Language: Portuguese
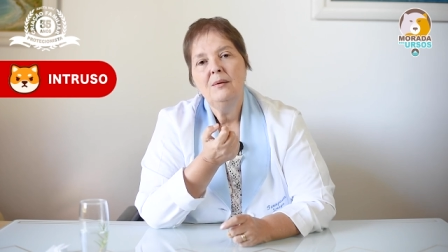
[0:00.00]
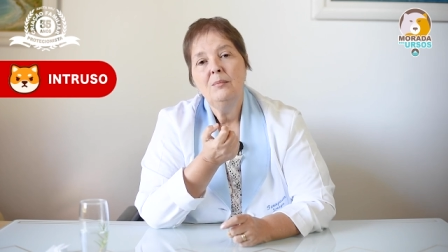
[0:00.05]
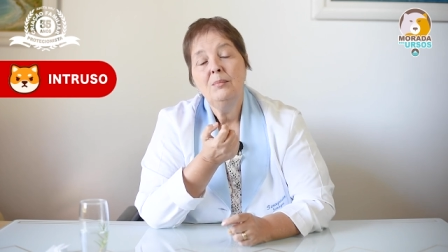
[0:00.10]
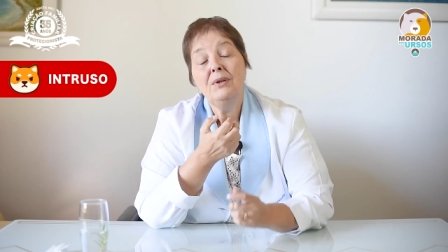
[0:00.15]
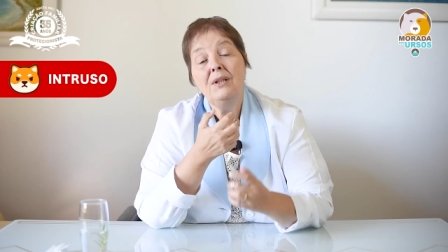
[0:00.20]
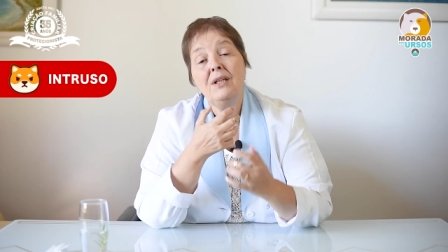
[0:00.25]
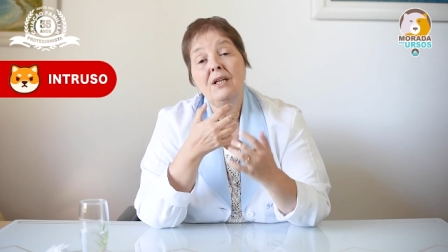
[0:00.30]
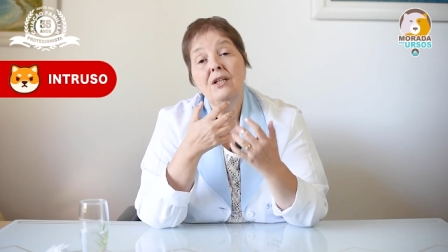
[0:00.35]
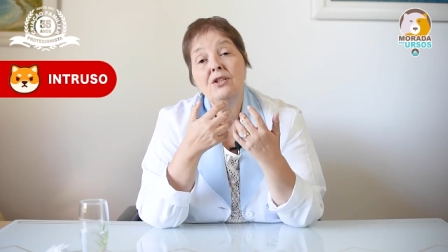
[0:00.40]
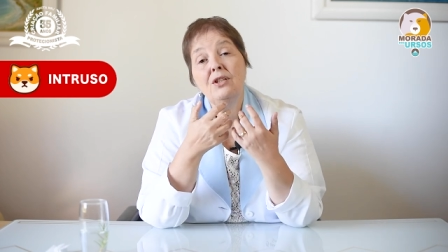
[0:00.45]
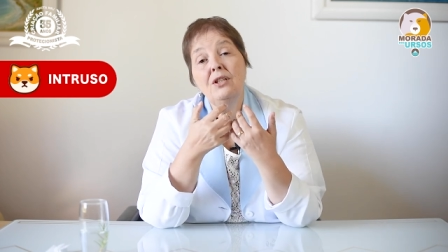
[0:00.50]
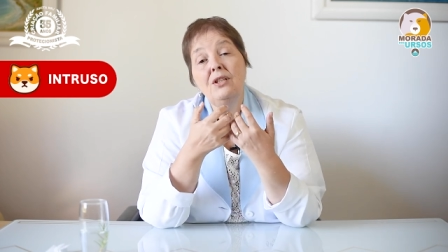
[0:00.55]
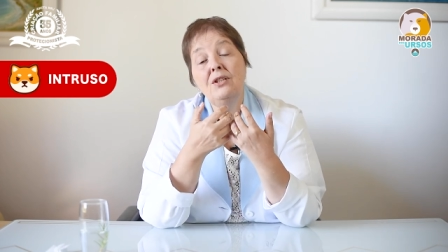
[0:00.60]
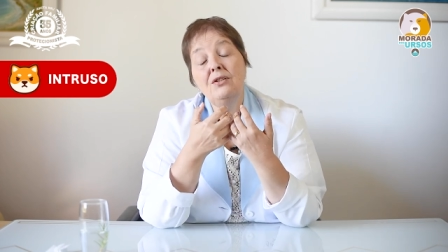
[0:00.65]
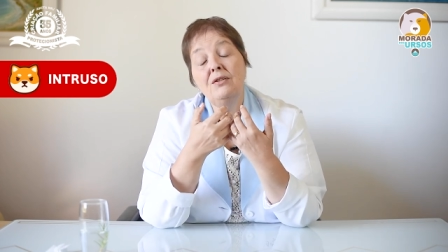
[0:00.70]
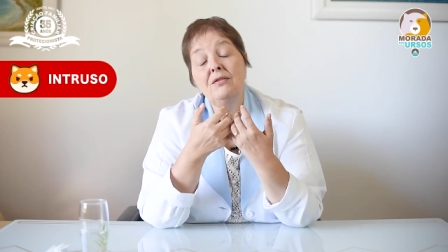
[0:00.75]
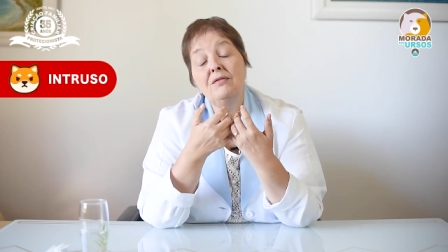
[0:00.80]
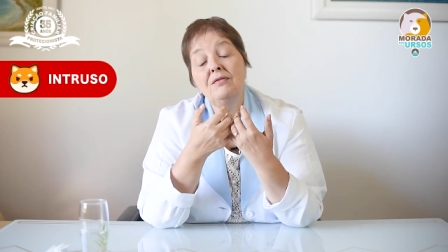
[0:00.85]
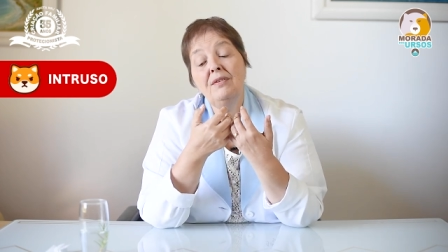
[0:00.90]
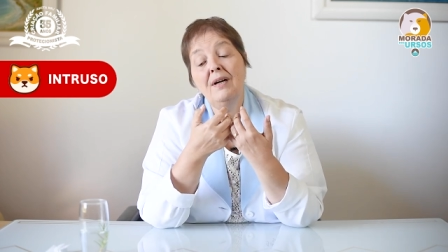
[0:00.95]
porque a
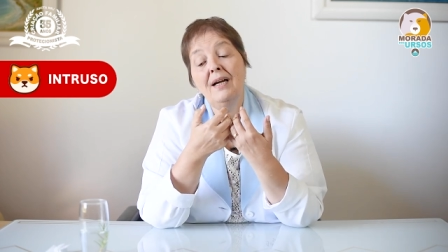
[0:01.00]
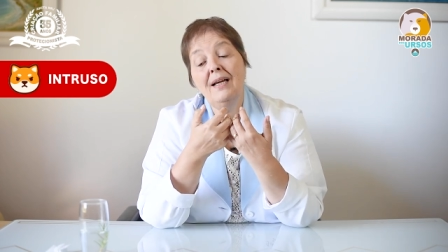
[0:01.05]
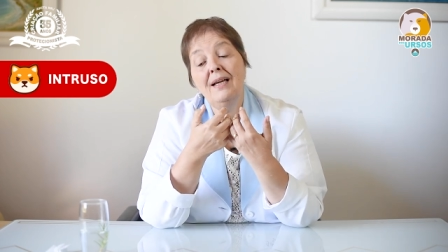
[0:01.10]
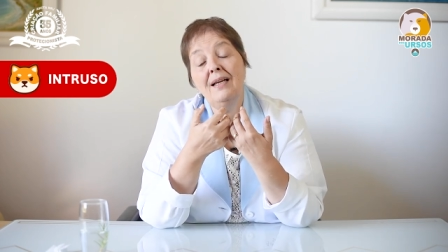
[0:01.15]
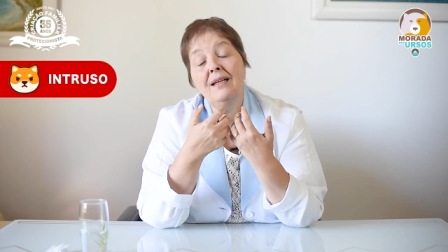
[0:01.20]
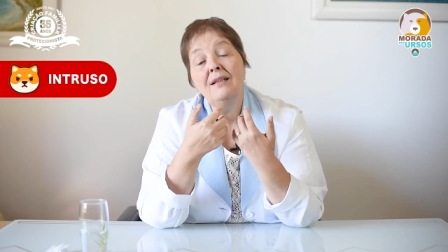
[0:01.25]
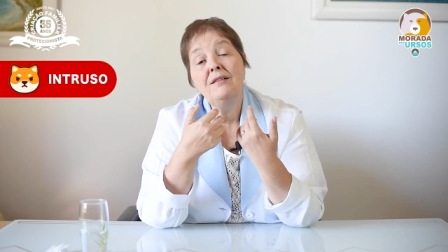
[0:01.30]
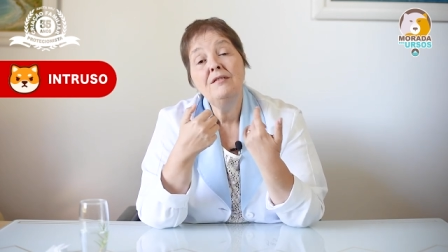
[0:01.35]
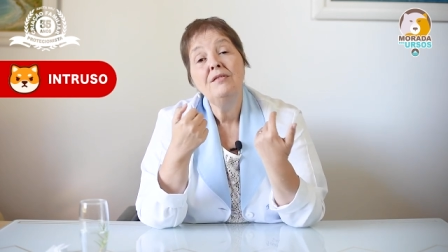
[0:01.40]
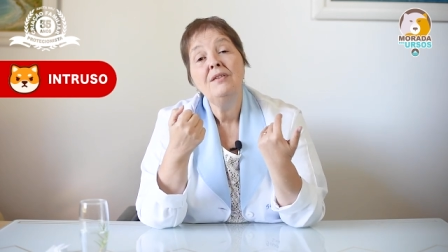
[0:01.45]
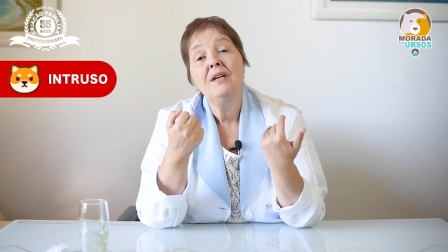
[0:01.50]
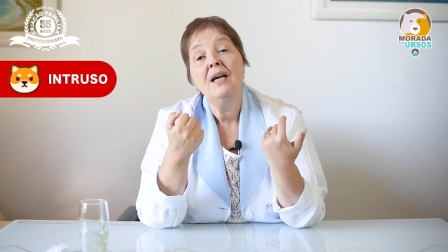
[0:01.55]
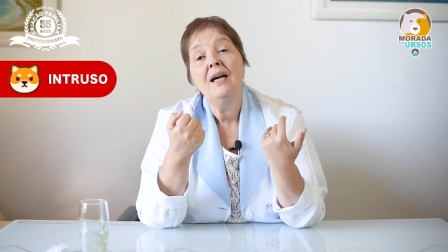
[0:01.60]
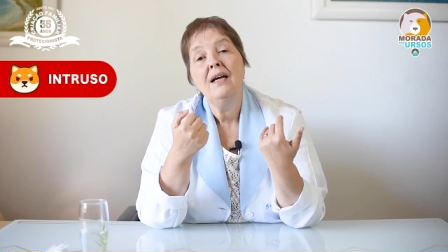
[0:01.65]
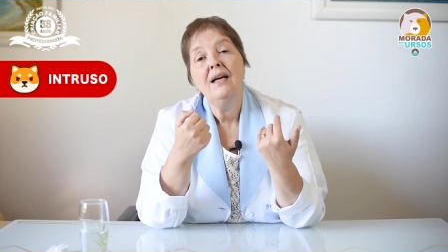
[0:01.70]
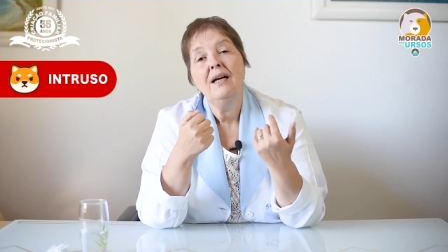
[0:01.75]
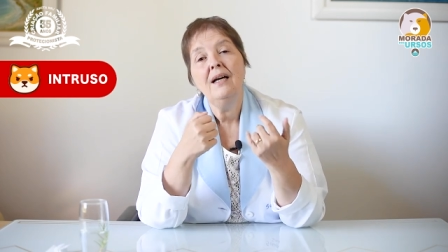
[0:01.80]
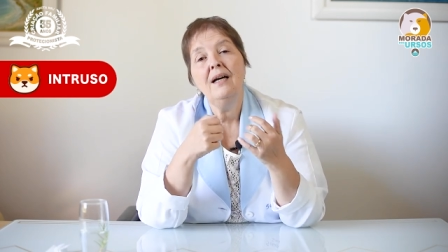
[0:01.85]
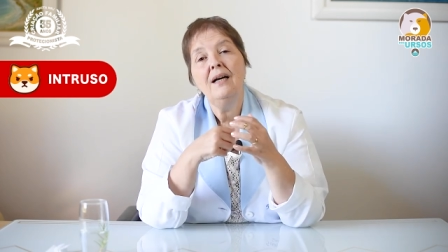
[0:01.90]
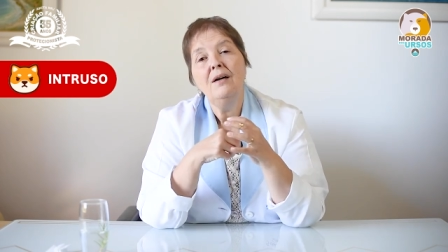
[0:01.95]
gente vai
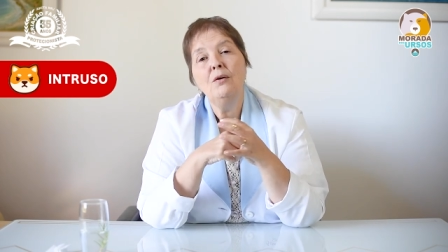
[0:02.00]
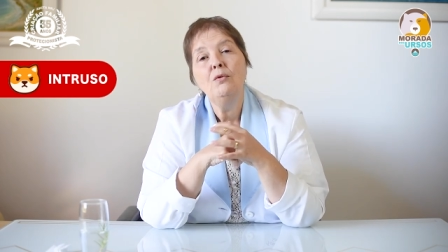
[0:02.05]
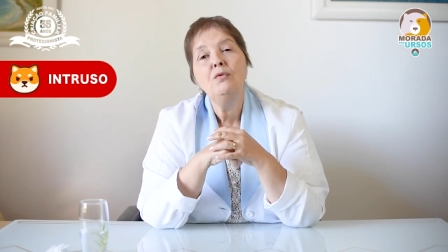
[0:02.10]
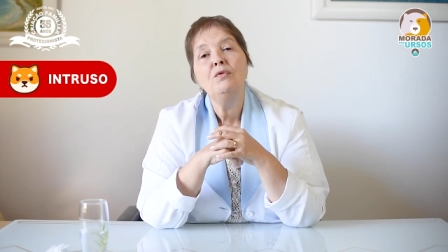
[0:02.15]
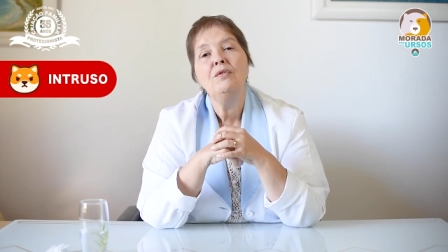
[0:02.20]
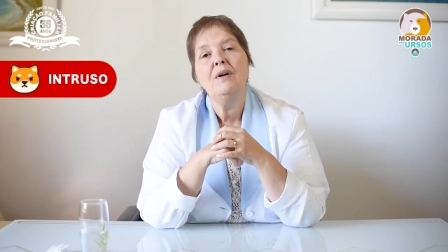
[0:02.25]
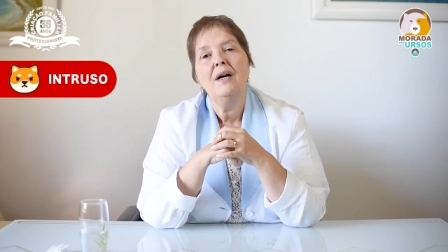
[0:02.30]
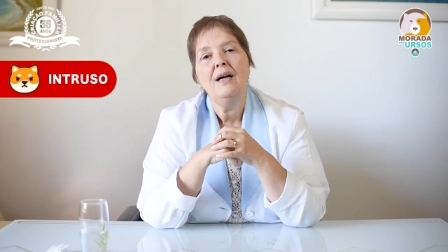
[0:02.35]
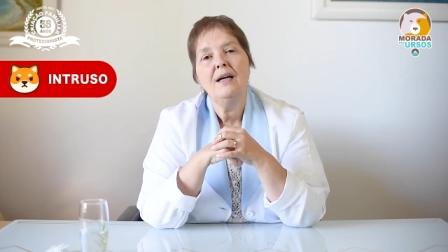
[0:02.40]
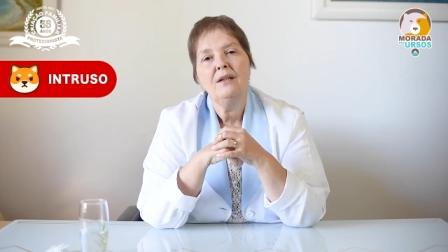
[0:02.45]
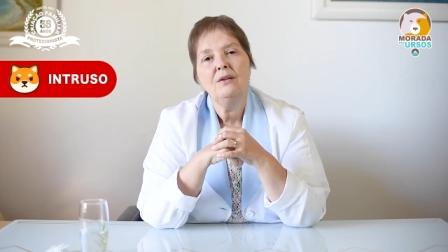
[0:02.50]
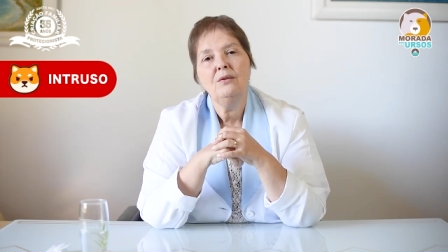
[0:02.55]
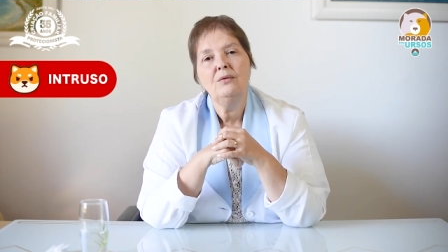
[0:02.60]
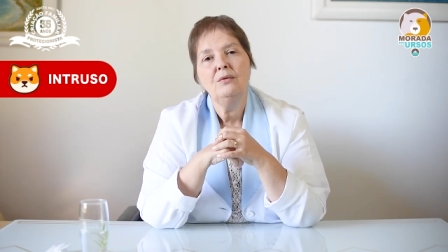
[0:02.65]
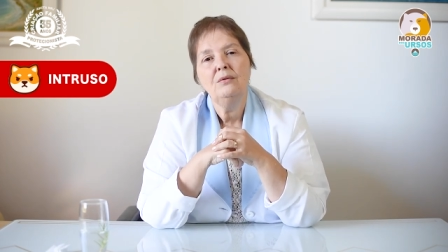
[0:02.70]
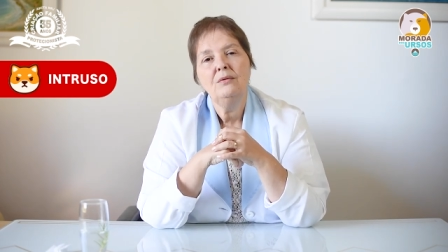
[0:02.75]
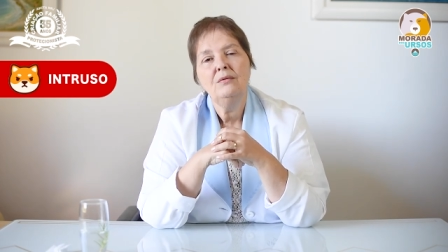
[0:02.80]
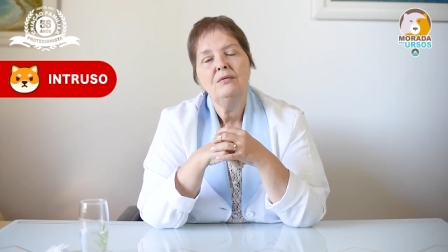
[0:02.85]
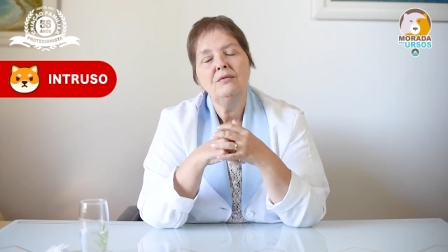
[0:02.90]
aliviar o fardo,